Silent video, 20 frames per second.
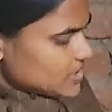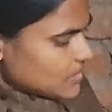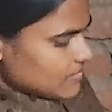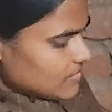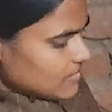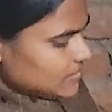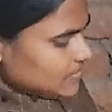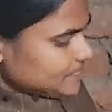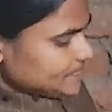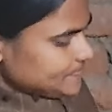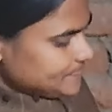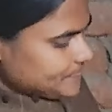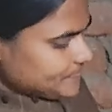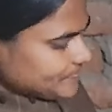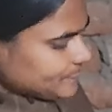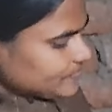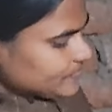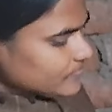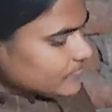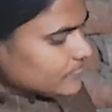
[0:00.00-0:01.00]

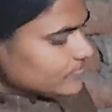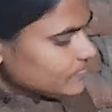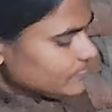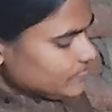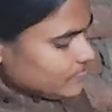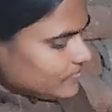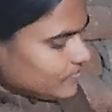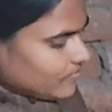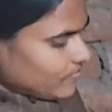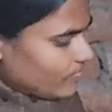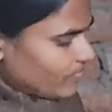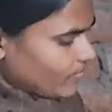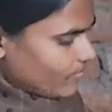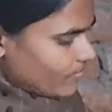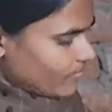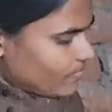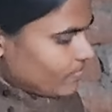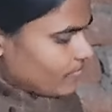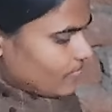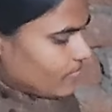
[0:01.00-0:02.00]
चाल सब्जी चाल
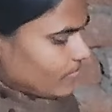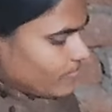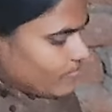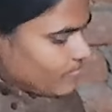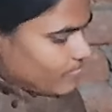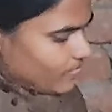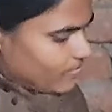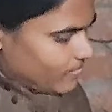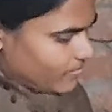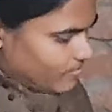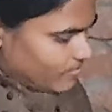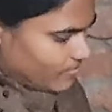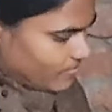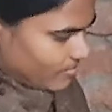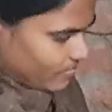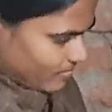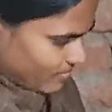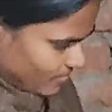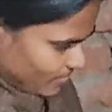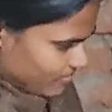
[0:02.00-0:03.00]
दाल नहीं बना रही है आलू
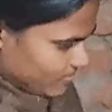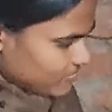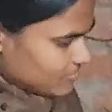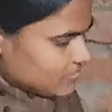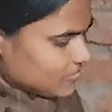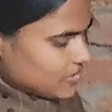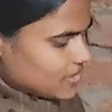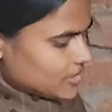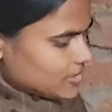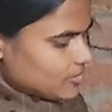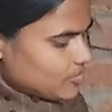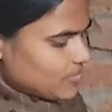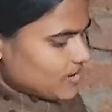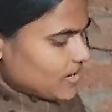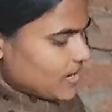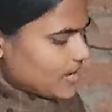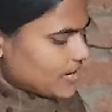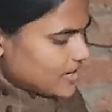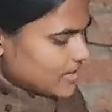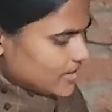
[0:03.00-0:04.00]
का वही तो
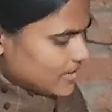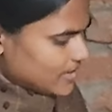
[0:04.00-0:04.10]
बना रहे